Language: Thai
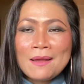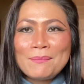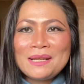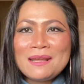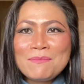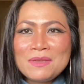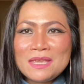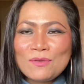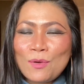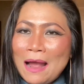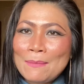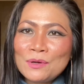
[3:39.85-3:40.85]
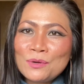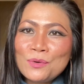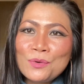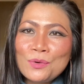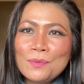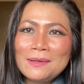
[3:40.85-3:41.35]
ไม่ได้มีความ
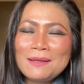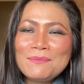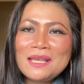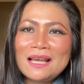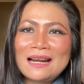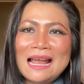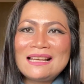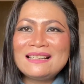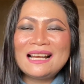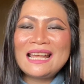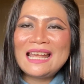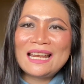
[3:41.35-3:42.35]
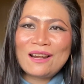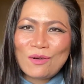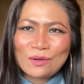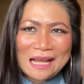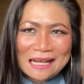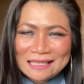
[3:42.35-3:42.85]
รู้ไม่ได้มีอะไรเรื่องเห็ดหร
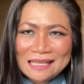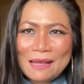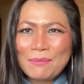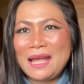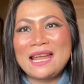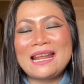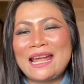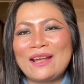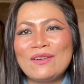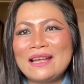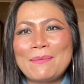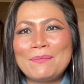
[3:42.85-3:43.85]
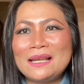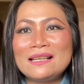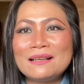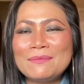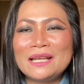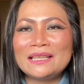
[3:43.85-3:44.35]
อกอยากจะเก็บแค่ไหนก็เก็บไปเล
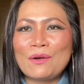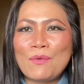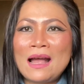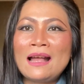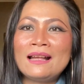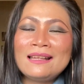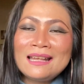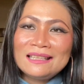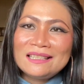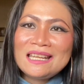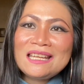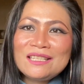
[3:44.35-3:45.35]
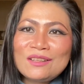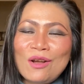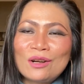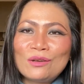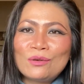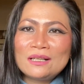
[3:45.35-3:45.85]
ยเพียงแต่ว่าที่จอ
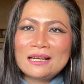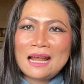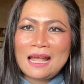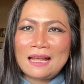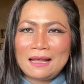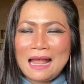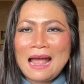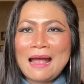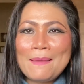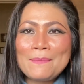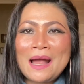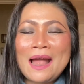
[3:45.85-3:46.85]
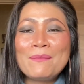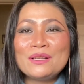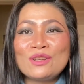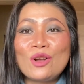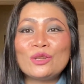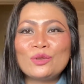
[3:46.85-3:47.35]
ดรถน่ะห้ามมา
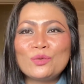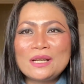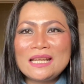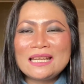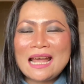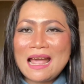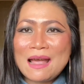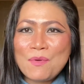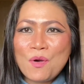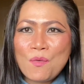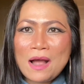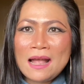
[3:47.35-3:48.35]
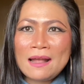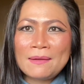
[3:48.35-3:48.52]
จอดตรงนี้นะเพราะว่า